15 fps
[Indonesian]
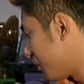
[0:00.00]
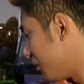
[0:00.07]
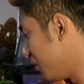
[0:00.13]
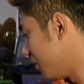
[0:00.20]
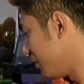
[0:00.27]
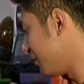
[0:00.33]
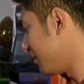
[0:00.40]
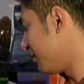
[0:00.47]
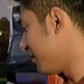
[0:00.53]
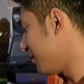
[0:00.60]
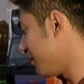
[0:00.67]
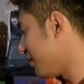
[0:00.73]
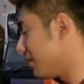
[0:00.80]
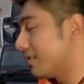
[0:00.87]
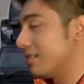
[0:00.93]
aku
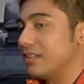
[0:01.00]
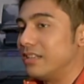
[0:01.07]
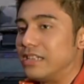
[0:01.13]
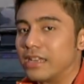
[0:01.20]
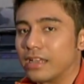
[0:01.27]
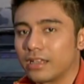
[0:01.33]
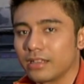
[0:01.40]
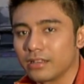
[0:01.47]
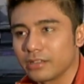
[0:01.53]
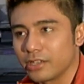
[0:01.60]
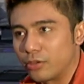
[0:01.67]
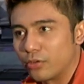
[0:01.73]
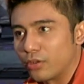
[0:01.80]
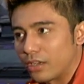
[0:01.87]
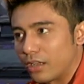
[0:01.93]
sedia ya,
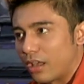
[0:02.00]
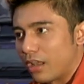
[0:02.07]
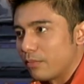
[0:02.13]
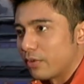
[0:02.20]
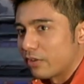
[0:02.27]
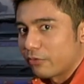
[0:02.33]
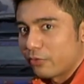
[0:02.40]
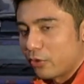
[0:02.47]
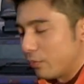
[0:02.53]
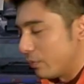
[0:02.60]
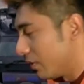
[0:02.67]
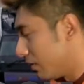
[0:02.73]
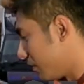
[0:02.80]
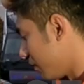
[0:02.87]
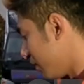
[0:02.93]
deodoran
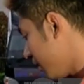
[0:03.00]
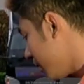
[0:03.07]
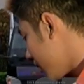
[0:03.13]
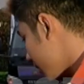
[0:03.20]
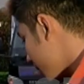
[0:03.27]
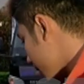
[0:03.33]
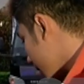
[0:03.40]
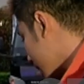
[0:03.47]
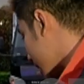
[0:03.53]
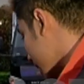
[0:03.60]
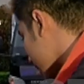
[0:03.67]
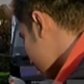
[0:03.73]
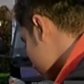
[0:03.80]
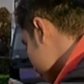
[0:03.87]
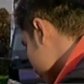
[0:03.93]
perfume gitu
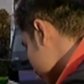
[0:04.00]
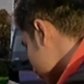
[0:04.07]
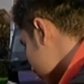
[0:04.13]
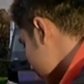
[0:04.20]
banyak kan